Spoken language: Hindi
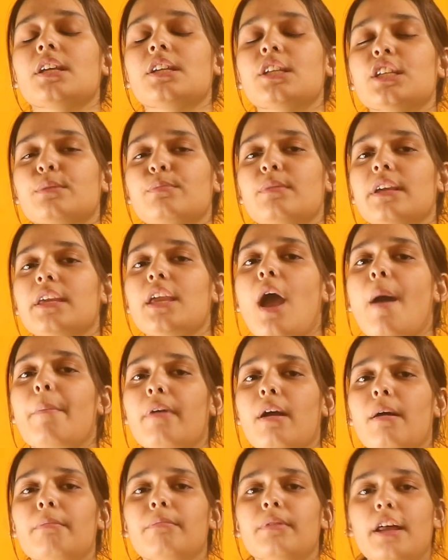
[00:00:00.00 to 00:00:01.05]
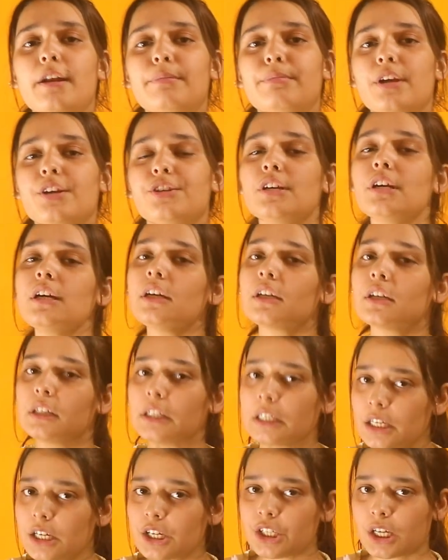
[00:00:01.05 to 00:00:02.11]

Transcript: है जिसमें कि आपका ब्लड प्रेशर गिर